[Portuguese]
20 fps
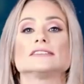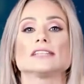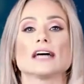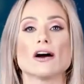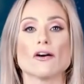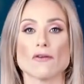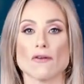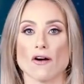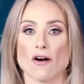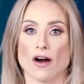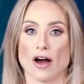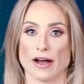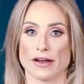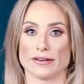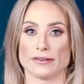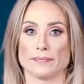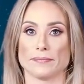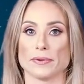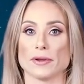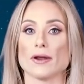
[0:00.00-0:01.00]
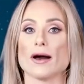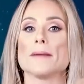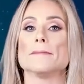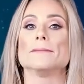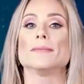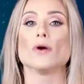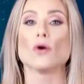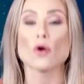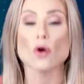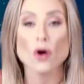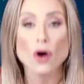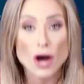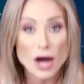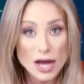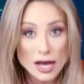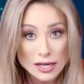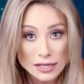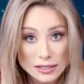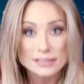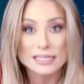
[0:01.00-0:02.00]
Então, ó, pelo
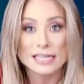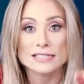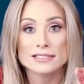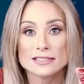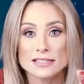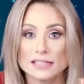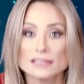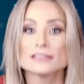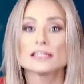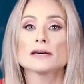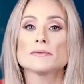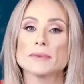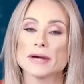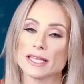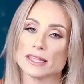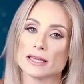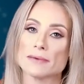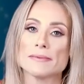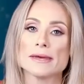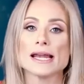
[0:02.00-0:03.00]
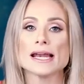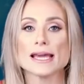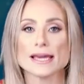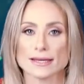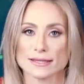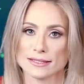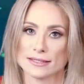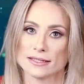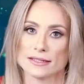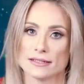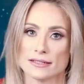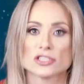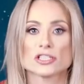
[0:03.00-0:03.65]
amor da Santa Mãe da Beleza.